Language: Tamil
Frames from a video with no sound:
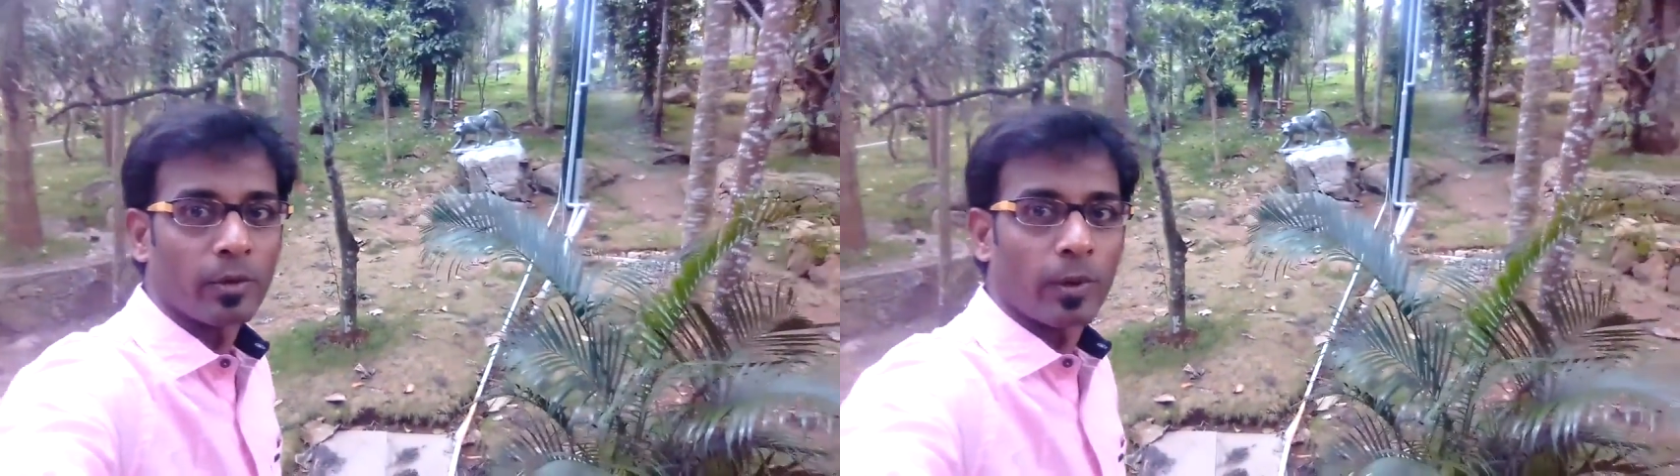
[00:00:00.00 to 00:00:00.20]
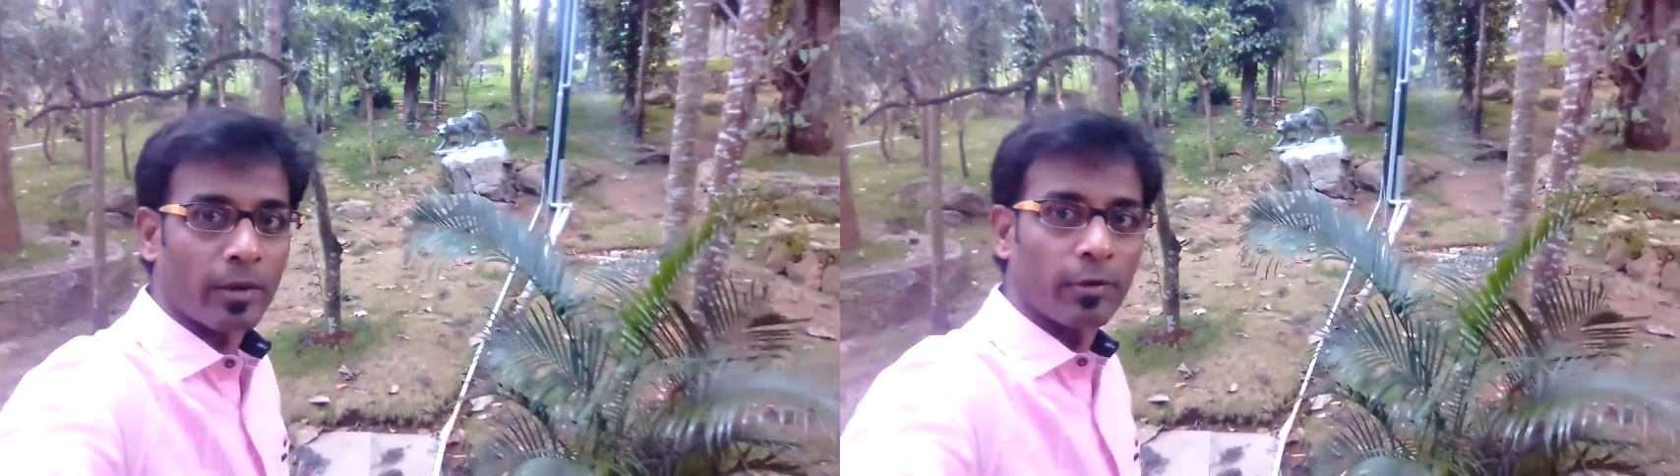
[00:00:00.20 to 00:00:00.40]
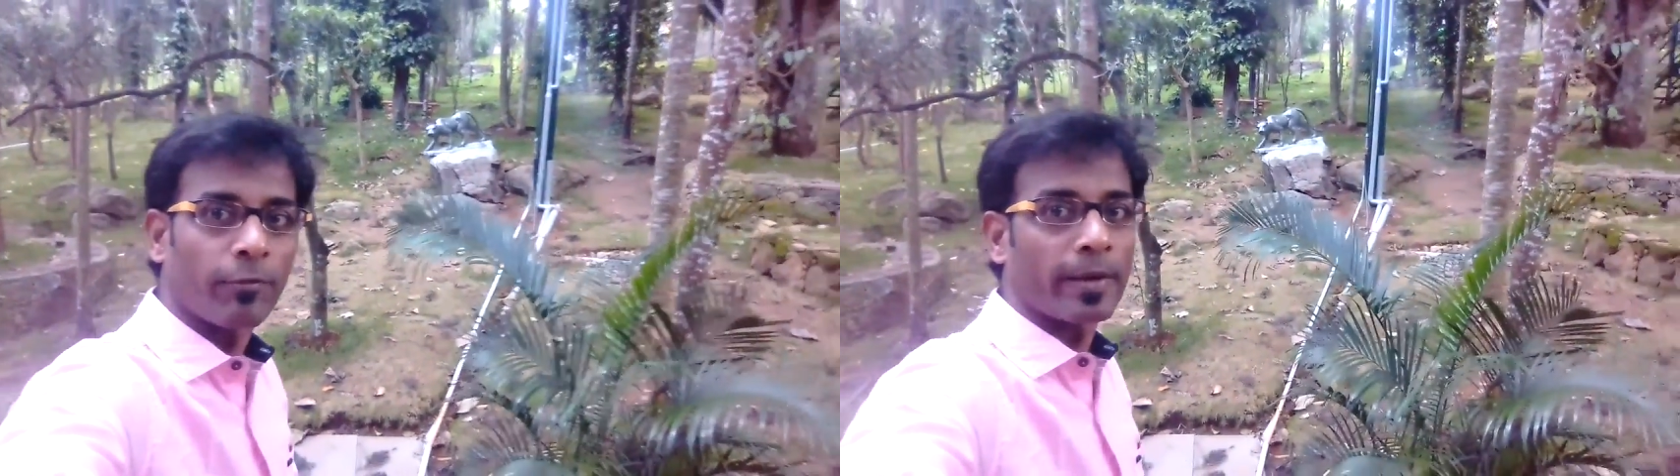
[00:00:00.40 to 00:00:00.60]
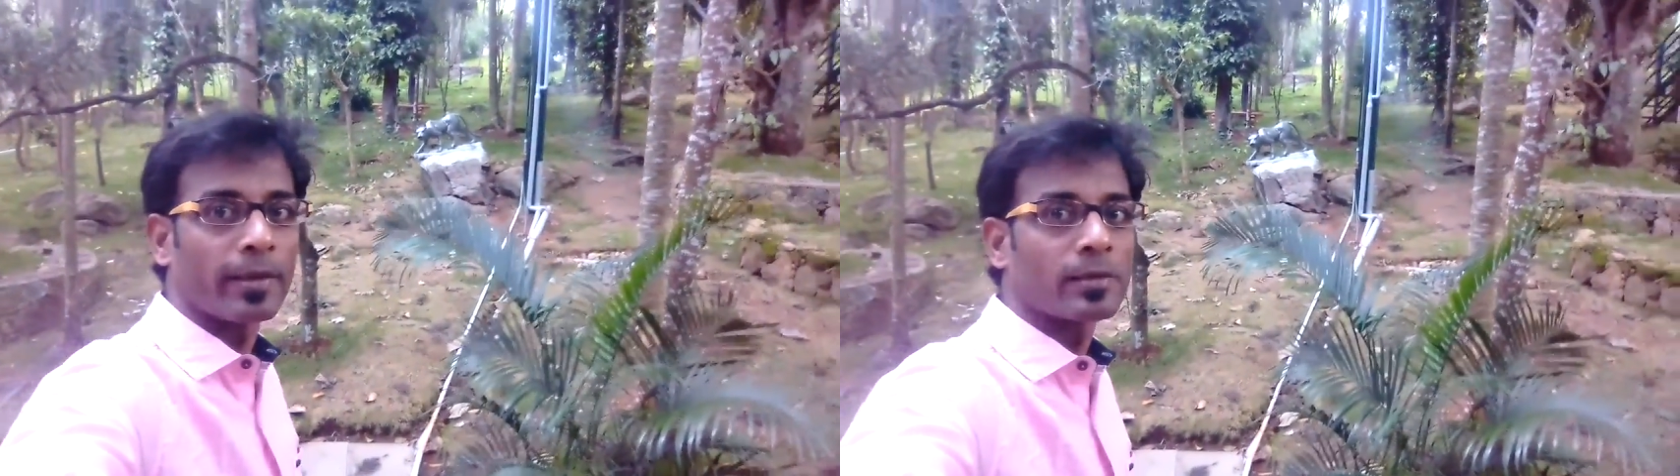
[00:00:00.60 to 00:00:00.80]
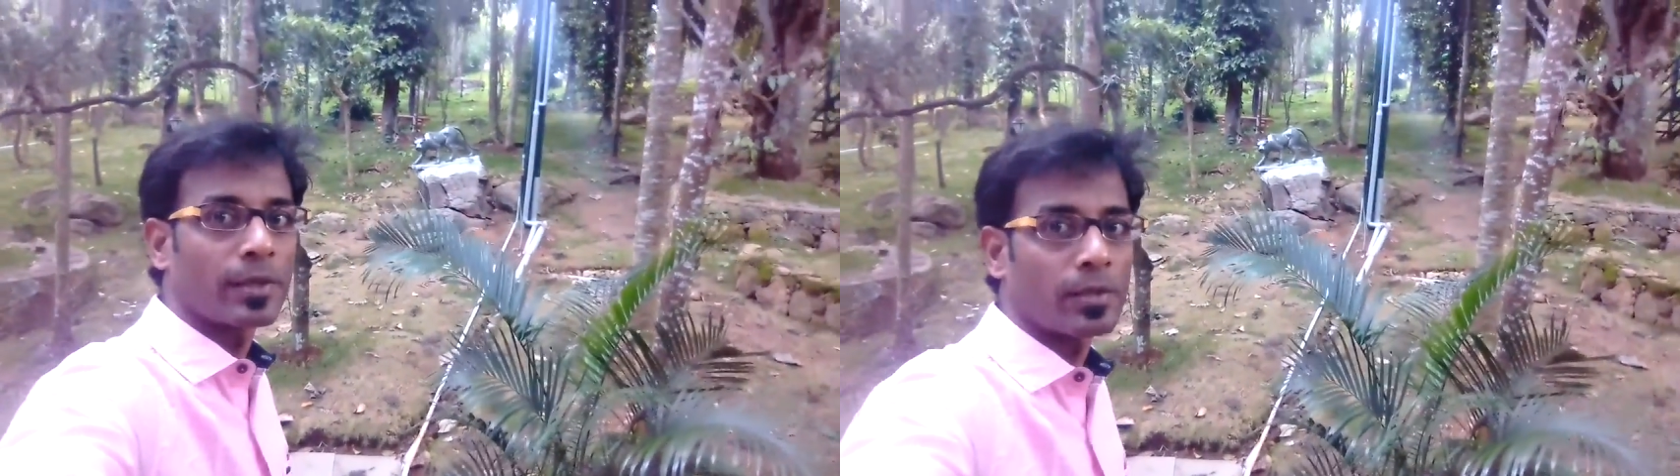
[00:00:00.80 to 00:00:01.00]
ஒரு ஒன் ஆஃப் தி
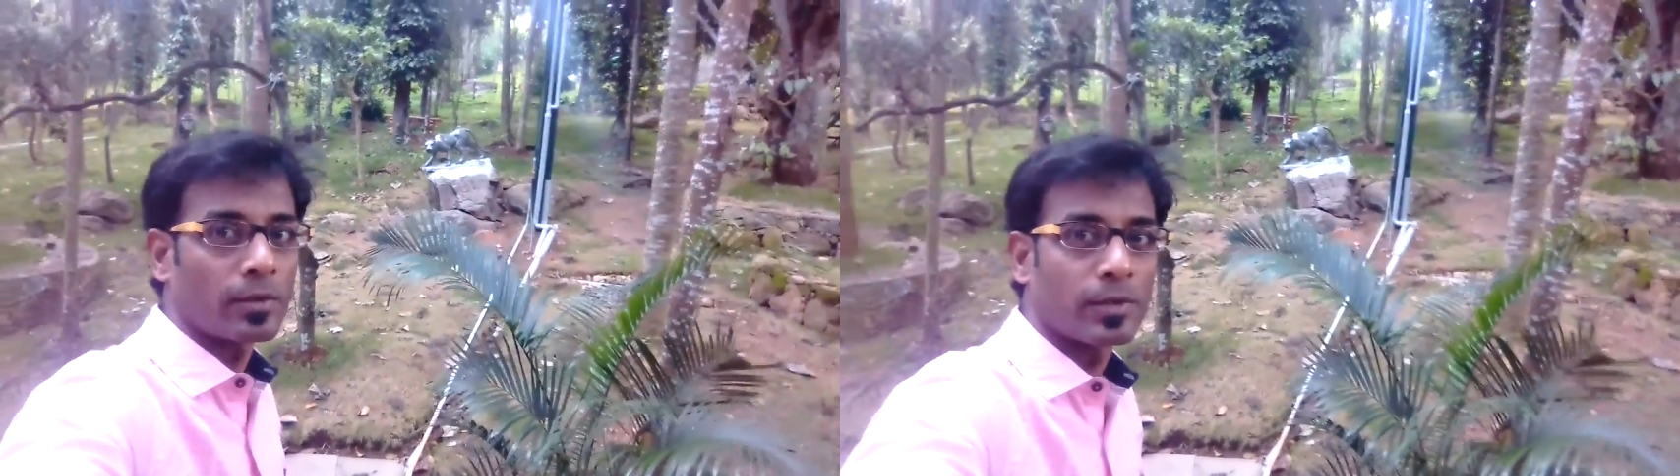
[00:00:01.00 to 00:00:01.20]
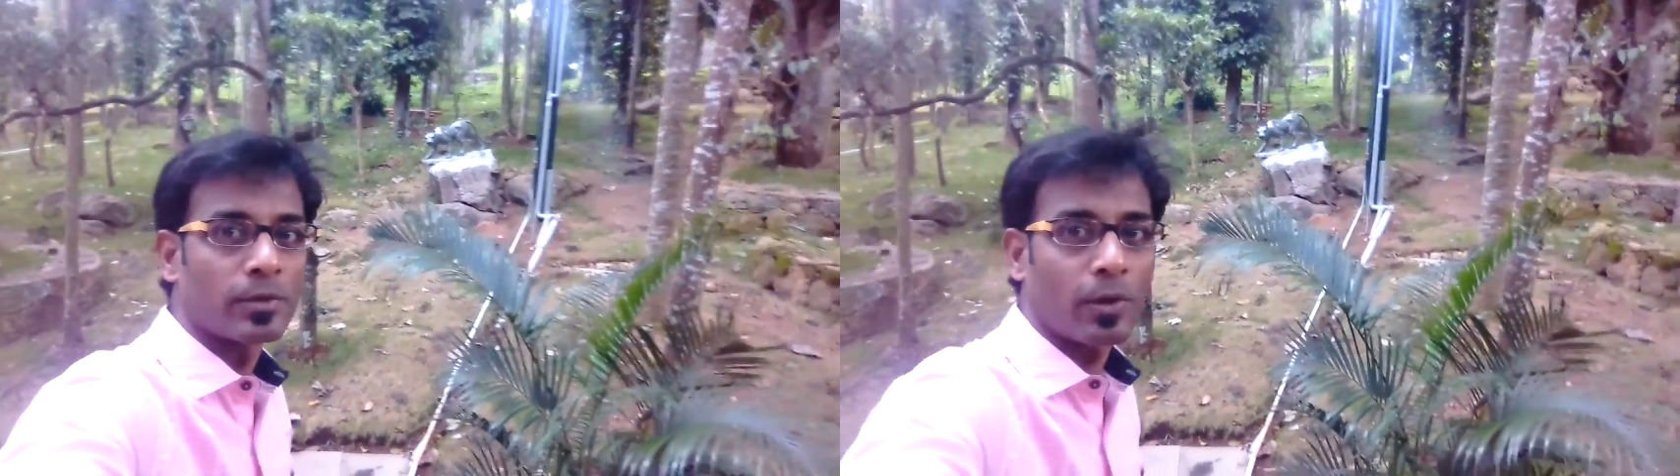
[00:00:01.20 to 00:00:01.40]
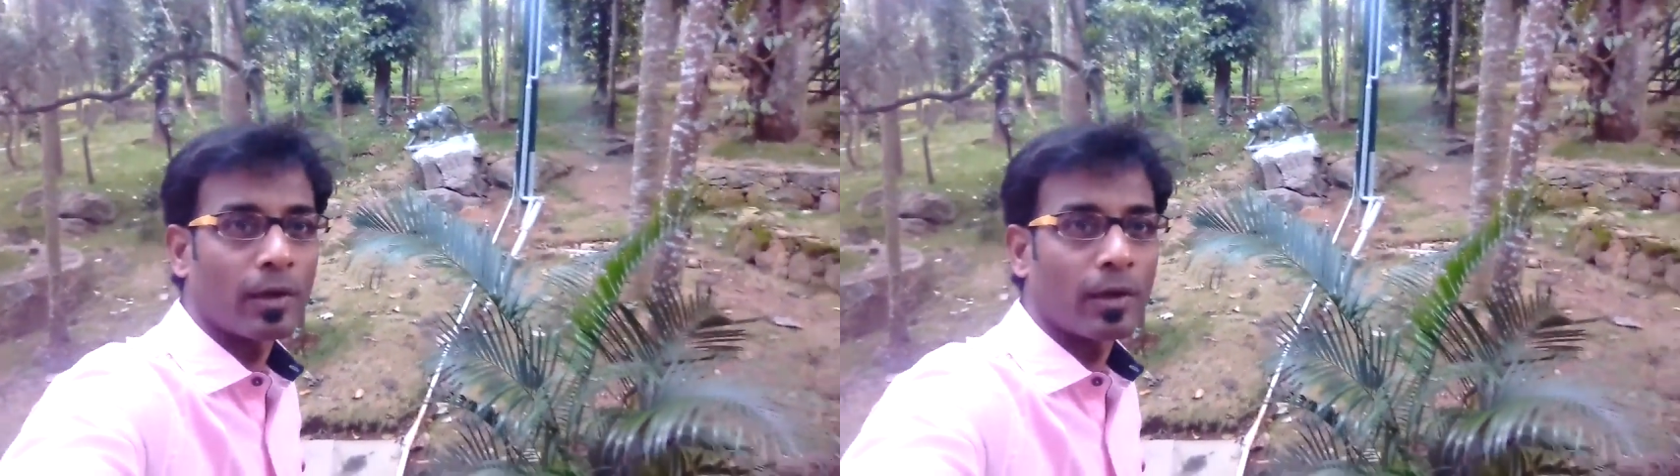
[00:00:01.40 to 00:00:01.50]
ஃபைனஸ்ட் ரிசார்ட்ஸ்னு